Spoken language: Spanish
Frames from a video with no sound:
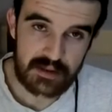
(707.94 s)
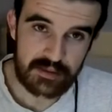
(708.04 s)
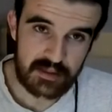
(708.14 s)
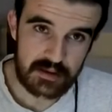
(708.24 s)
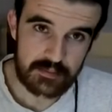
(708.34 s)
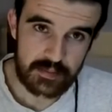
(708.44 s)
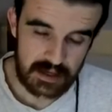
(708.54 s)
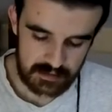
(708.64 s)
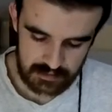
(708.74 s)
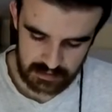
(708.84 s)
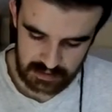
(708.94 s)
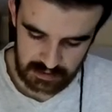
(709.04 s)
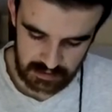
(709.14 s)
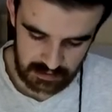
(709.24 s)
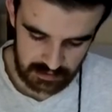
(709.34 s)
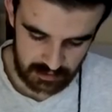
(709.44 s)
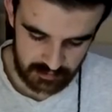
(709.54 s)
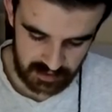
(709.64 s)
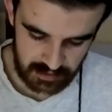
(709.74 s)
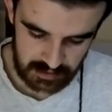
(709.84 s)
CD, ¿vale? De
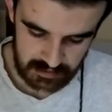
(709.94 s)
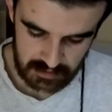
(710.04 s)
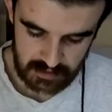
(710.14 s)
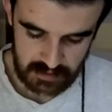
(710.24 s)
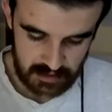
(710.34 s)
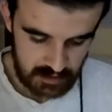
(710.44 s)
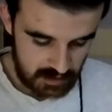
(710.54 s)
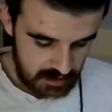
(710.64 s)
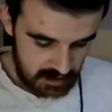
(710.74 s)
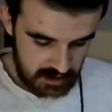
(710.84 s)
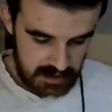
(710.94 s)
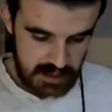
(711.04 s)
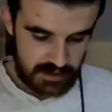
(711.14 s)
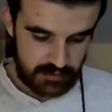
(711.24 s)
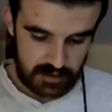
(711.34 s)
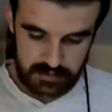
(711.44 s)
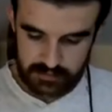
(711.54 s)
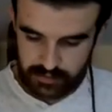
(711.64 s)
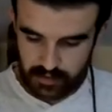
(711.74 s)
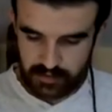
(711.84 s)
compartir. Y bueno,
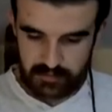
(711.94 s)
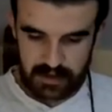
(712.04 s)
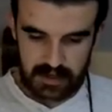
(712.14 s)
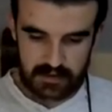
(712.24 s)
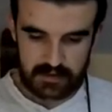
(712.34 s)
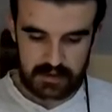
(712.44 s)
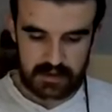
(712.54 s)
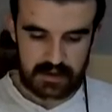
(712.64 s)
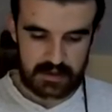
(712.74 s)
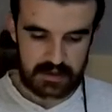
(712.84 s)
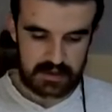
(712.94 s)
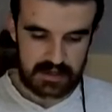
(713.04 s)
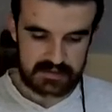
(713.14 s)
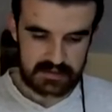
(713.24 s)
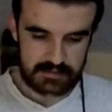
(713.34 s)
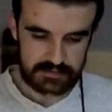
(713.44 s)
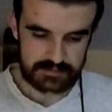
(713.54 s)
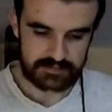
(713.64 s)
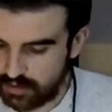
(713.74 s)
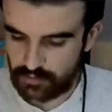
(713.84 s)
por lo demás eh, ya está.
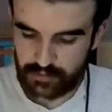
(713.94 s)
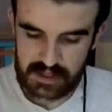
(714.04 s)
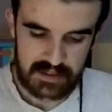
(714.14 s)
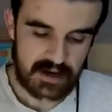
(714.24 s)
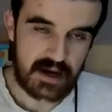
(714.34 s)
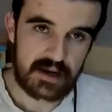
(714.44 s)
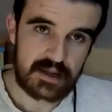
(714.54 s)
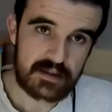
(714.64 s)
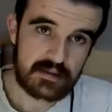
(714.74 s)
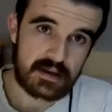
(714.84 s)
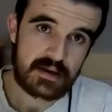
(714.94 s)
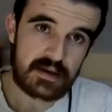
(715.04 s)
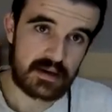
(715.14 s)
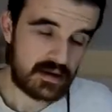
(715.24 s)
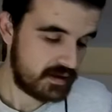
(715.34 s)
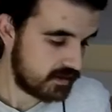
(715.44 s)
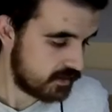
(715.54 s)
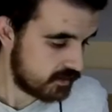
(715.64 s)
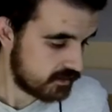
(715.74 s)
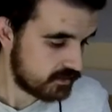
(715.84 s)
Os voy a dejar link
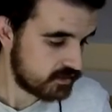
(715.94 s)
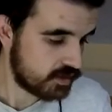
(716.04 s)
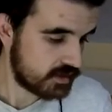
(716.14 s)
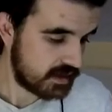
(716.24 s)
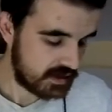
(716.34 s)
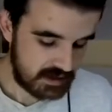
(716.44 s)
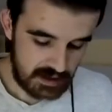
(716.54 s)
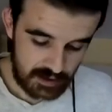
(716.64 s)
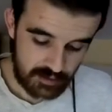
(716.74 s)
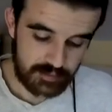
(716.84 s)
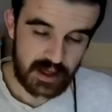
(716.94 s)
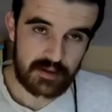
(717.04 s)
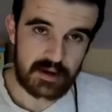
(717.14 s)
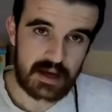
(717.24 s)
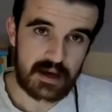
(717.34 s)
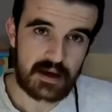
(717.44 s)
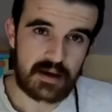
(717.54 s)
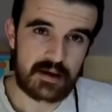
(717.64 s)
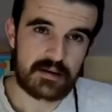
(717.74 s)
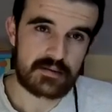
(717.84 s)
de donde he comprado
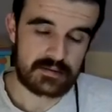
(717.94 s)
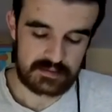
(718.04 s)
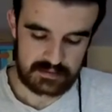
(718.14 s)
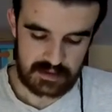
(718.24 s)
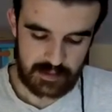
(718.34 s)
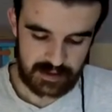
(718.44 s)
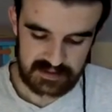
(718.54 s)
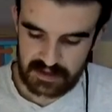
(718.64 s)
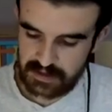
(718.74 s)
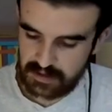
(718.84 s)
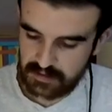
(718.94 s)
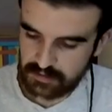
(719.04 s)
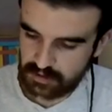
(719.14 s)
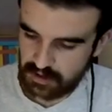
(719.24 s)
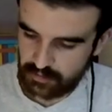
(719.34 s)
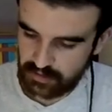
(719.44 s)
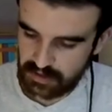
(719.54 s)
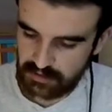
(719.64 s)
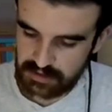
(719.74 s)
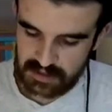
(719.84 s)
la, la pantalla con el
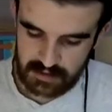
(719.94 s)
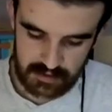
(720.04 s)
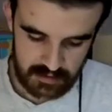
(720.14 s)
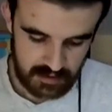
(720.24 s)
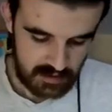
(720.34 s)
modelo y tal.